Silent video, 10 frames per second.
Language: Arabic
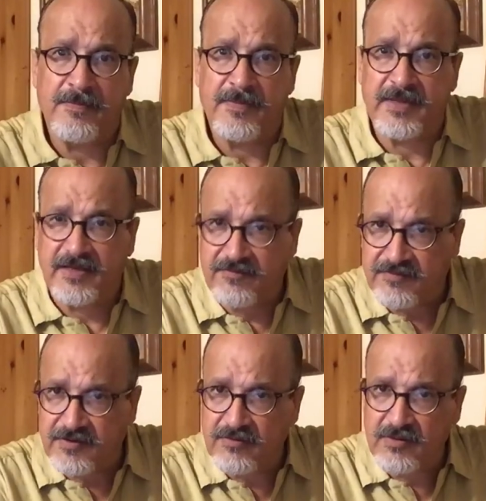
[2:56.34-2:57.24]
ديك
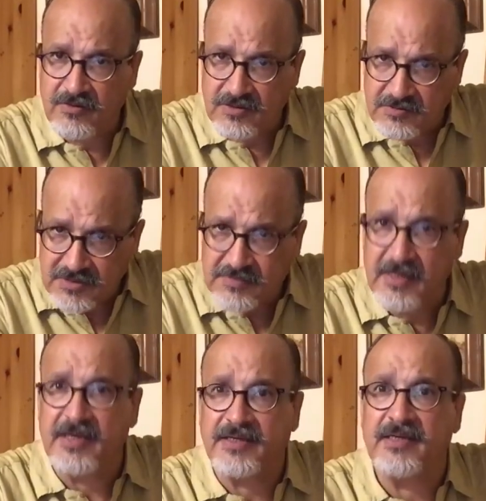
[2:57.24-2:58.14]
الفيديو اللي كنت عملت
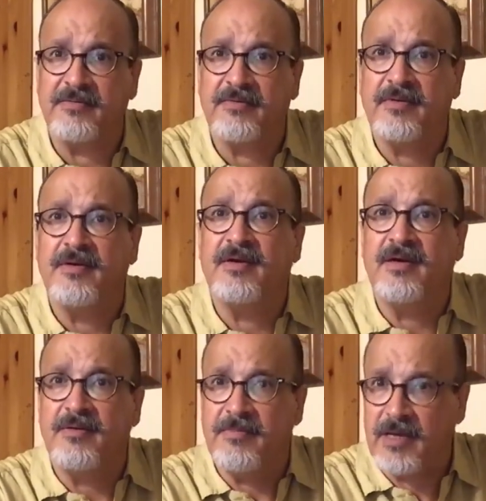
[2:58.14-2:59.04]
معاه انا
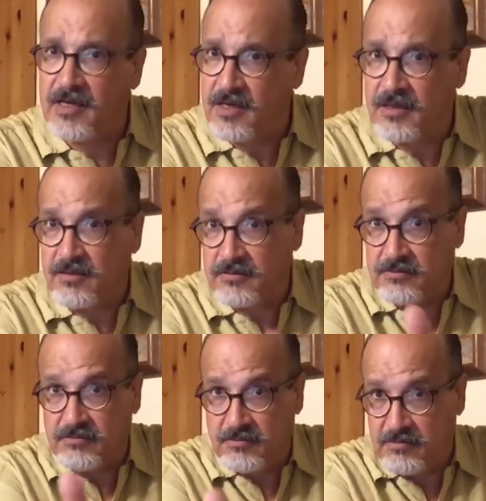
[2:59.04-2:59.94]
مع
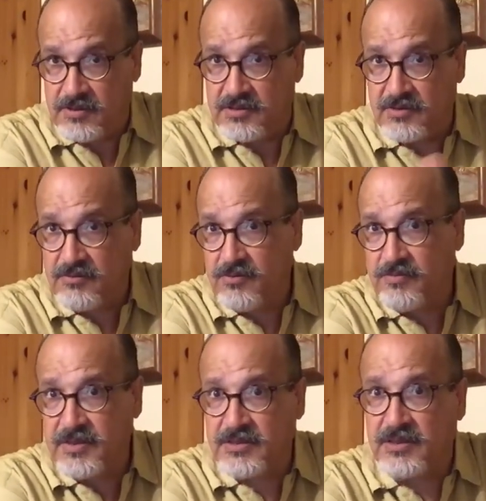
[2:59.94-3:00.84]
المداوي
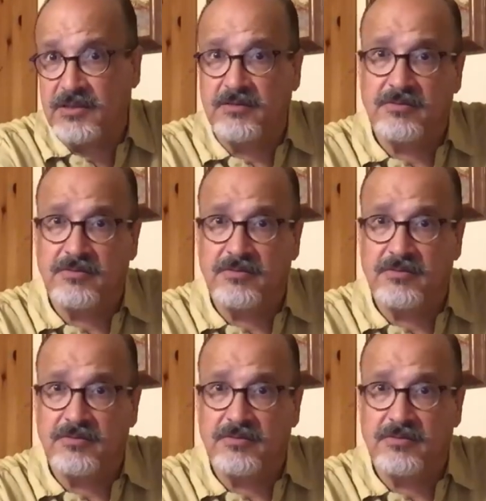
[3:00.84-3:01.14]
وبديل